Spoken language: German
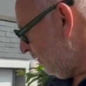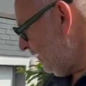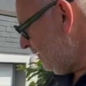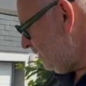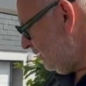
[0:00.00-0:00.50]

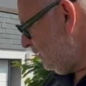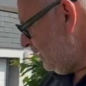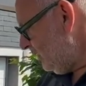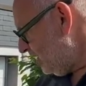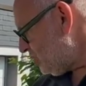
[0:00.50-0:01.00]
Winter.
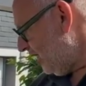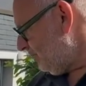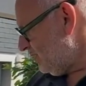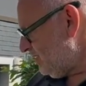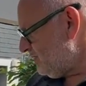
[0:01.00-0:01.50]
Dann schneidet
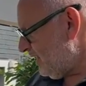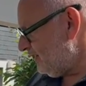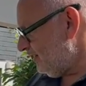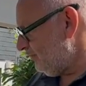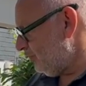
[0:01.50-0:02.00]
man sie im
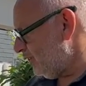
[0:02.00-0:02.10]
zeitigen Frühjahr